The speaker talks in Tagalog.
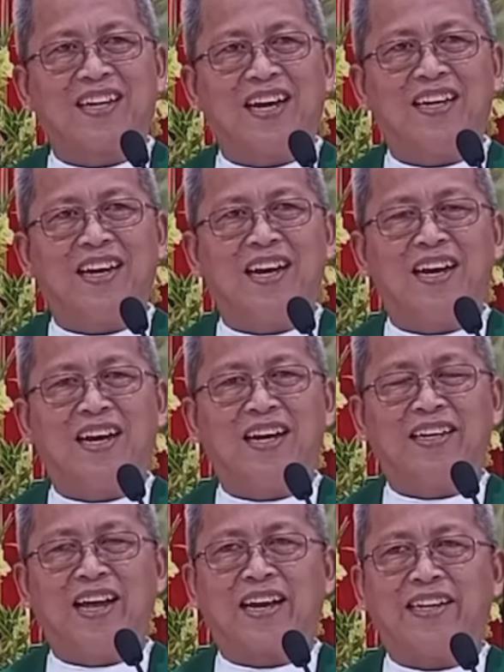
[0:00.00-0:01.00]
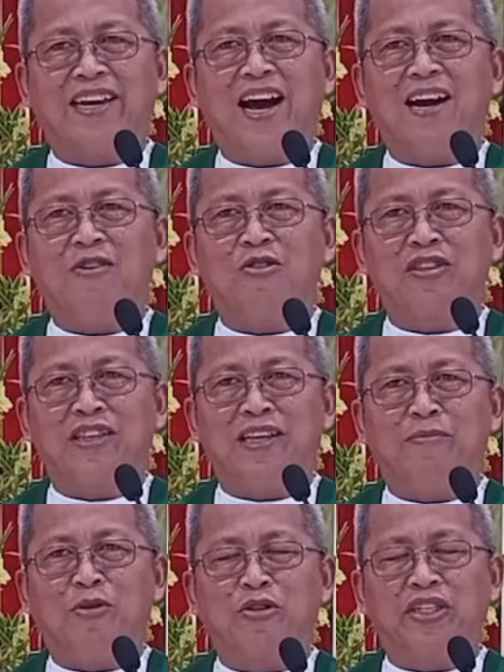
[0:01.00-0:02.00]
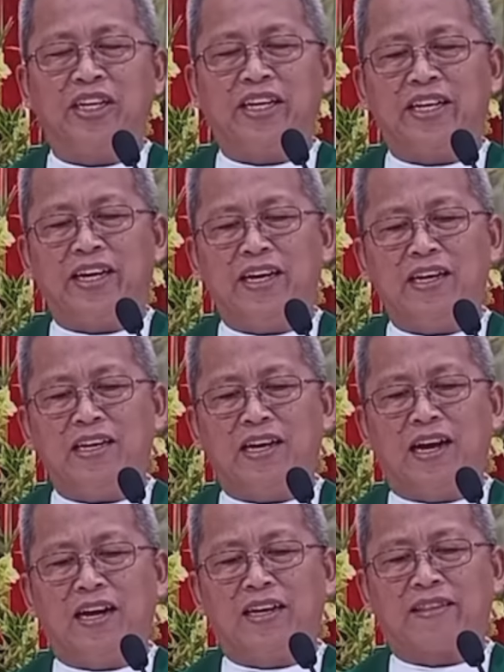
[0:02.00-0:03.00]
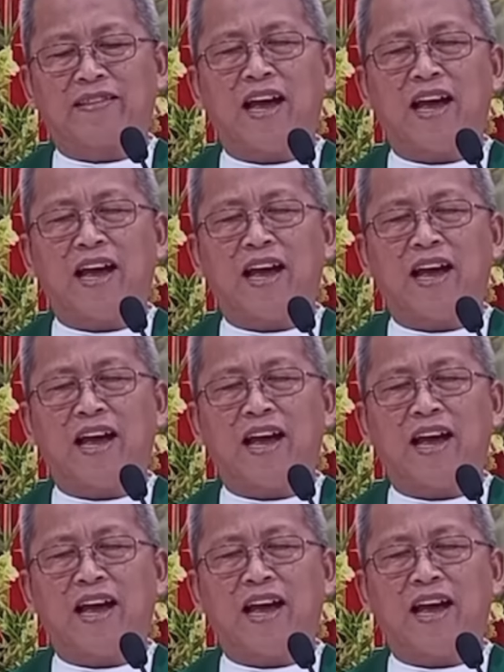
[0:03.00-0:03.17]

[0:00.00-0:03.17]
kanang nagdaot nimo sige nga